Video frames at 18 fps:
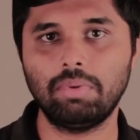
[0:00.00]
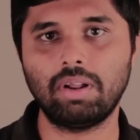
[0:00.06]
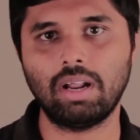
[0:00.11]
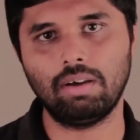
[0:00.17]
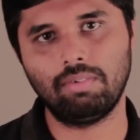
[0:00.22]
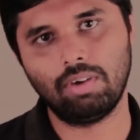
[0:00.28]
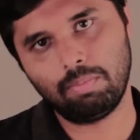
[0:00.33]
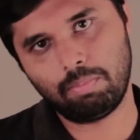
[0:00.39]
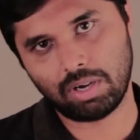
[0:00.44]

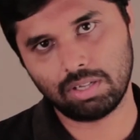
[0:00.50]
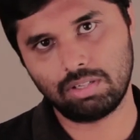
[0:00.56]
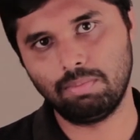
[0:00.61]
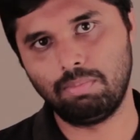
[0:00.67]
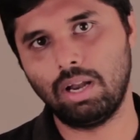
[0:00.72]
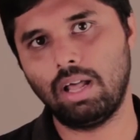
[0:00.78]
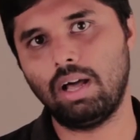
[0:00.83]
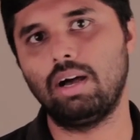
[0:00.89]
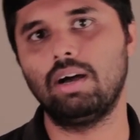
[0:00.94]
டைம் ட்ராவல்
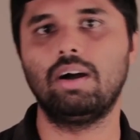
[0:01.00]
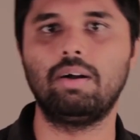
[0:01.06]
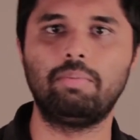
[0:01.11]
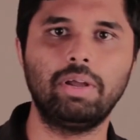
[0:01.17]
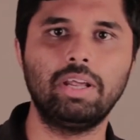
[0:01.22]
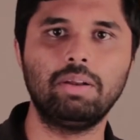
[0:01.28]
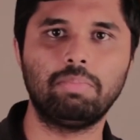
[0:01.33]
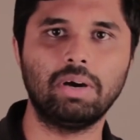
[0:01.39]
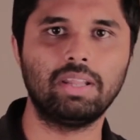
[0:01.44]
பாசிபிளா
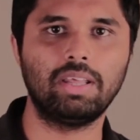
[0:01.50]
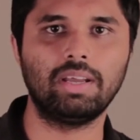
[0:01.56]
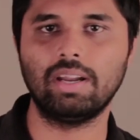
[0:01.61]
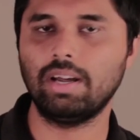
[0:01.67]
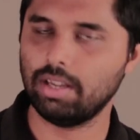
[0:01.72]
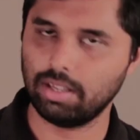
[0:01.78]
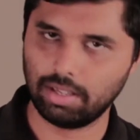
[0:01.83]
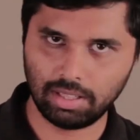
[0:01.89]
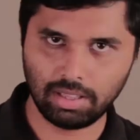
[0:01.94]
அப்படின்னு
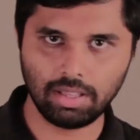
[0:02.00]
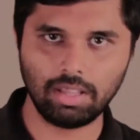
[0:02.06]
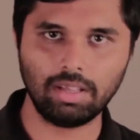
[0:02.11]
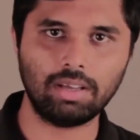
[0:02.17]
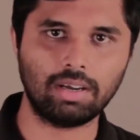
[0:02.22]
பார்த்தீங்கன்னா